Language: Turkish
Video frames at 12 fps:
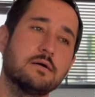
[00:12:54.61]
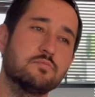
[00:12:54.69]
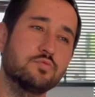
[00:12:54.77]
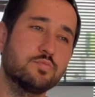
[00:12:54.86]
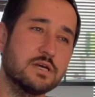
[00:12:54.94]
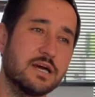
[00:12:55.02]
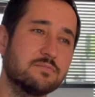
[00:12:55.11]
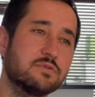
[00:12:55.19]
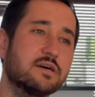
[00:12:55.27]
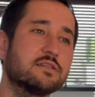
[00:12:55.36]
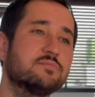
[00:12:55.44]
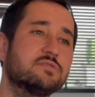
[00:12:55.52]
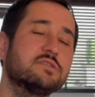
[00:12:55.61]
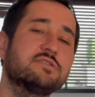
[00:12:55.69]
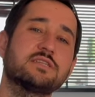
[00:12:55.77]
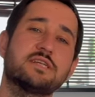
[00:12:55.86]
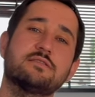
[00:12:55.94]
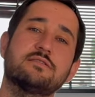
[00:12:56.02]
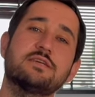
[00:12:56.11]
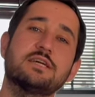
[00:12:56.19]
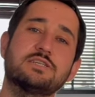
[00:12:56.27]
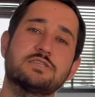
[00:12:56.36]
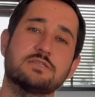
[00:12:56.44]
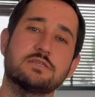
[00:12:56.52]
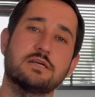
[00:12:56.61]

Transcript: bu bir ay biraz bizi stresli geçti.